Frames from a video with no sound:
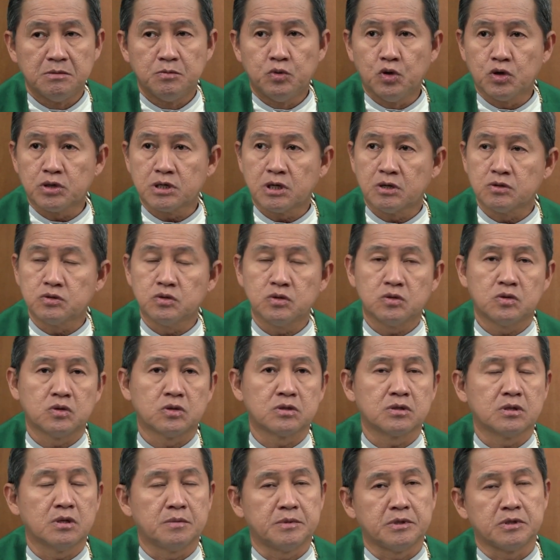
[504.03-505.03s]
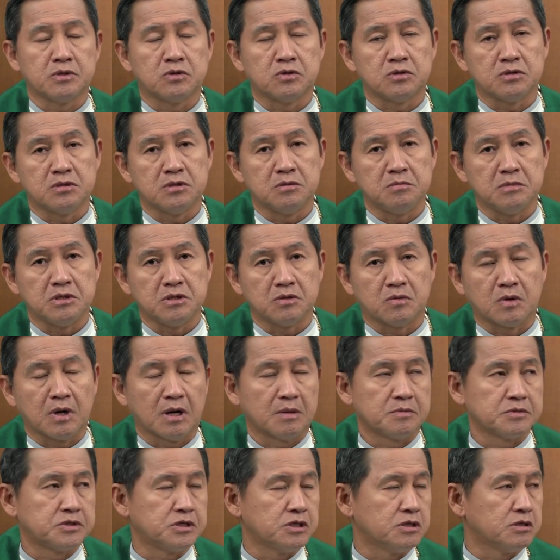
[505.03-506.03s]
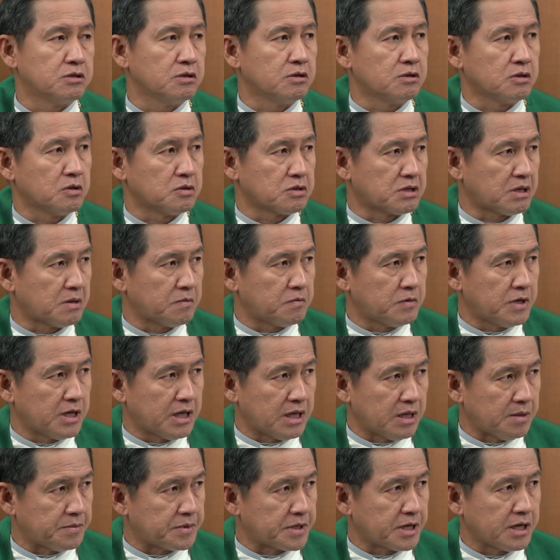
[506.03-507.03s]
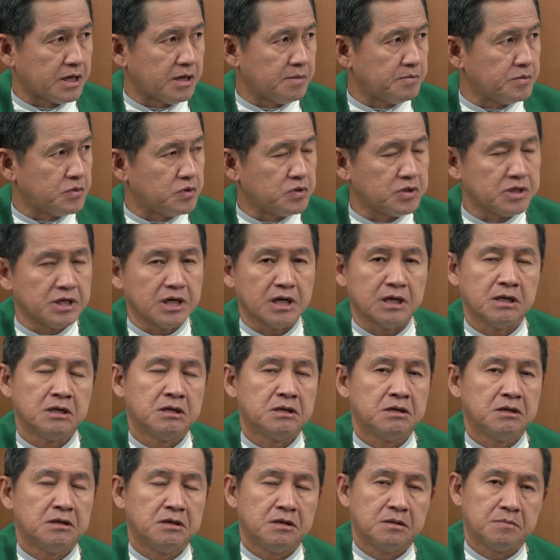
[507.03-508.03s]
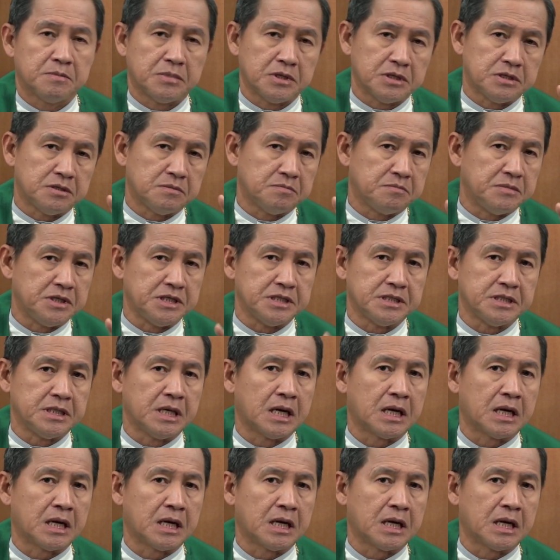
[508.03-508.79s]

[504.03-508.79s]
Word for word: พวกเราทุกคนก็เป็นคนที่มีความเชื่อแล้วเรานับว่าอับราฮัมคนนี้เเป็นบิ